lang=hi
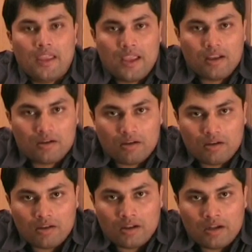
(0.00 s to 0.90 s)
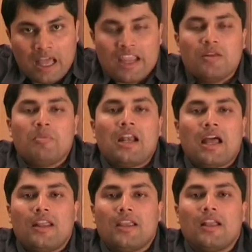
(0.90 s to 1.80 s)
एक लाइन में
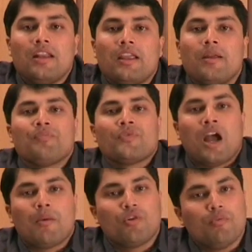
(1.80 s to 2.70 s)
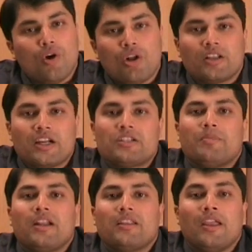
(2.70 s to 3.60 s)
लाने के लिए आपको बहुत कष्ट
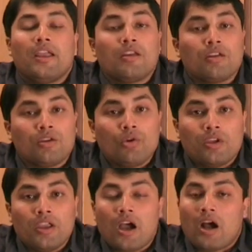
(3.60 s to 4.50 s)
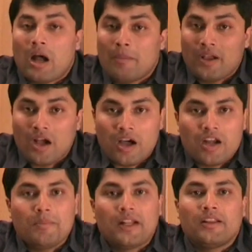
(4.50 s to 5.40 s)
पड़ते हैं क्योंकि आपका
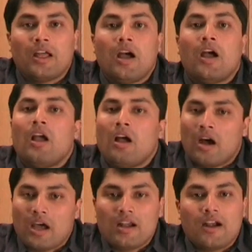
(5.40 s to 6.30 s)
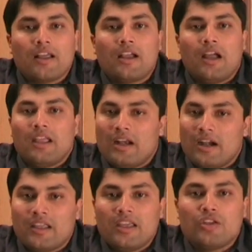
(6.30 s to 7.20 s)
हर बंदा हर लड़का या
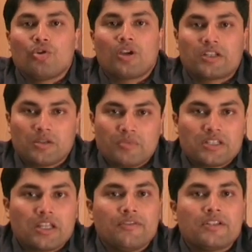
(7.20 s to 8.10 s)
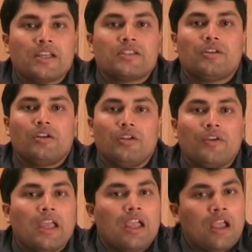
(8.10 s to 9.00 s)
लड़की जो कस्टमर सर्विस एग्जीक्यूटिव है